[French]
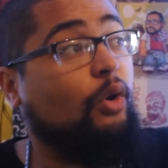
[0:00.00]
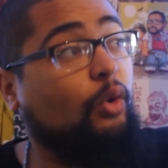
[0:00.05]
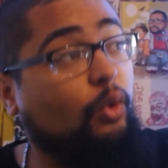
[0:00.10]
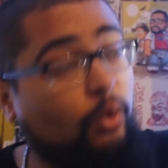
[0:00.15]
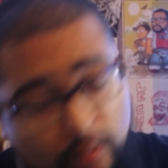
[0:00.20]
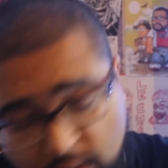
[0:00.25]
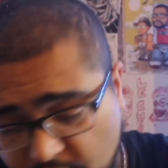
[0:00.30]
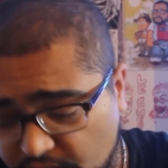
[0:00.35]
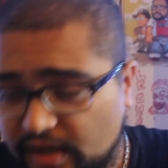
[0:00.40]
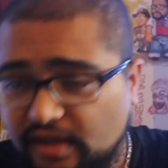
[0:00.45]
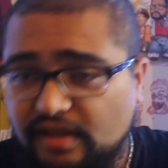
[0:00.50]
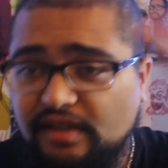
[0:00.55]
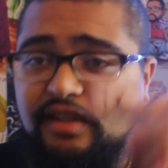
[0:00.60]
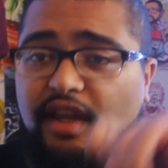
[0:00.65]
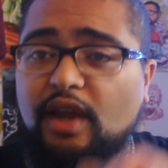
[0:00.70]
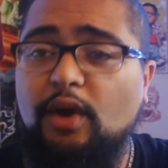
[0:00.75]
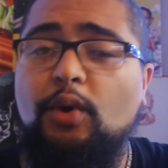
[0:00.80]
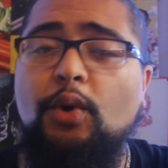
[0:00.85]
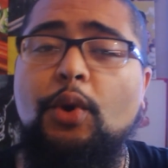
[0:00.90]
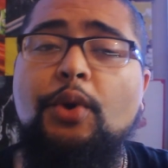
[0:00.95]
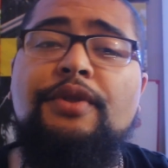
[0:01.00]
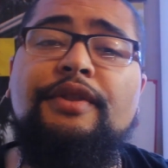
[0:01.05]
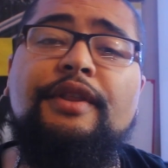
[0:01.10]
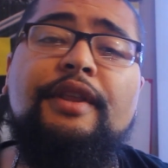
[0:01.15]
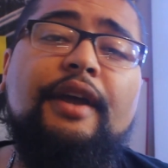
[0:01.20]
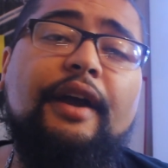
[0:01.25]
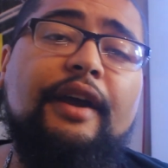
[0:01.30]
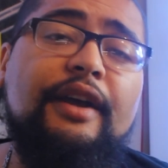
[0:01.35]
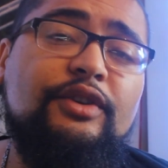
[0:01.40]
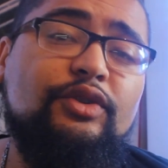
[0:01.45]
oui, c'est une
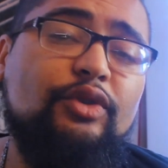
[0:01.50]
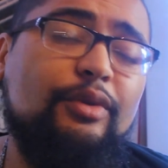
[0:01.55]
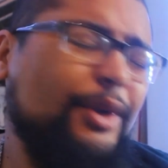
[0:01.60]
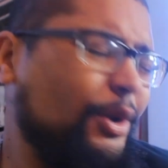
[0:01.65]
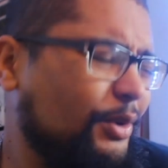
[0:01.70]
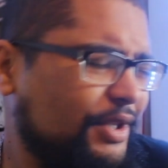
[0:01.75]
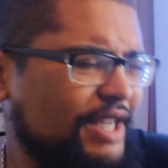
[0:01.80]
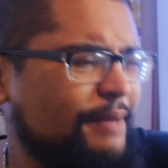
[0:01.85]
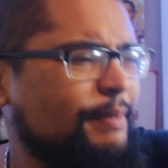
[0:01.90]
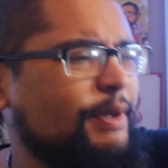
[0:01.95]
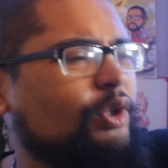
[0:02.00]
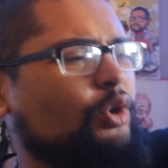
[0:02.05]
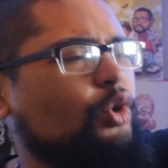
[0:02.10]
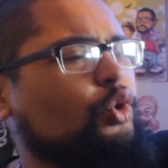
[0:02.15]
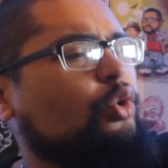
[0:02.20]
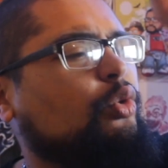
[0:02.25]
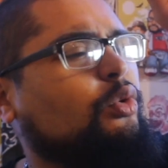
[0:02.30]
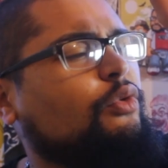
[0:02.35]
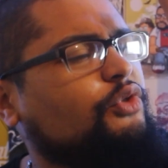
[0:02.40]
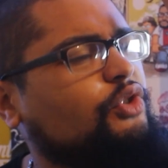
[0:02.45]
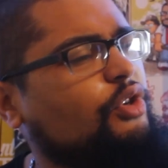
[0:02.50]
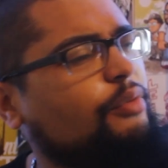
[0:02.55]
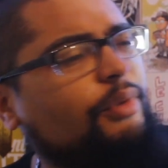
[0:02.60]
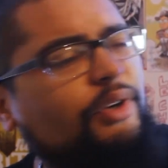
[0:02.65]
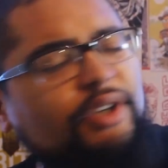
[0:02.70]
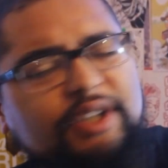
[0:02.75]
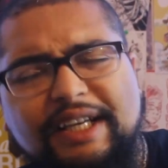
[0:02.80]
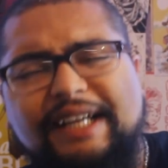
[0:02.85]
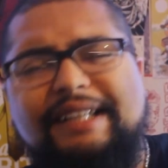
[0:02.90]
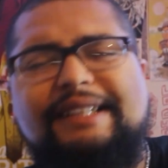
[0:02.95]
des raisons, mais aussi parce que je trouve ce
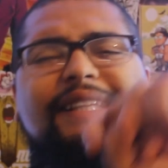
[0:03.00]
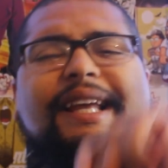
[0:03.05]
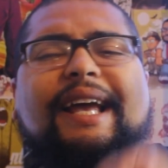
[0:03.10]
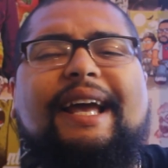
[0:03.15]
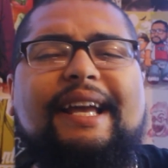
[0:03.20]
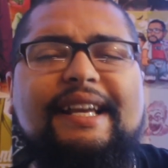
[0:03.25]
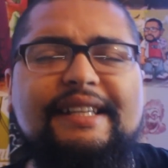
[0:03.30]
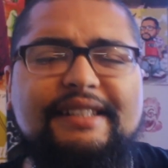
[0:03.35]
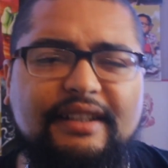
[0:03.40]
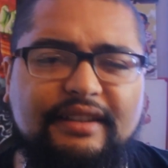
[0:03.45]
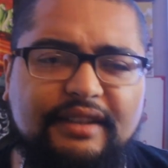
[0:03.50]
manga très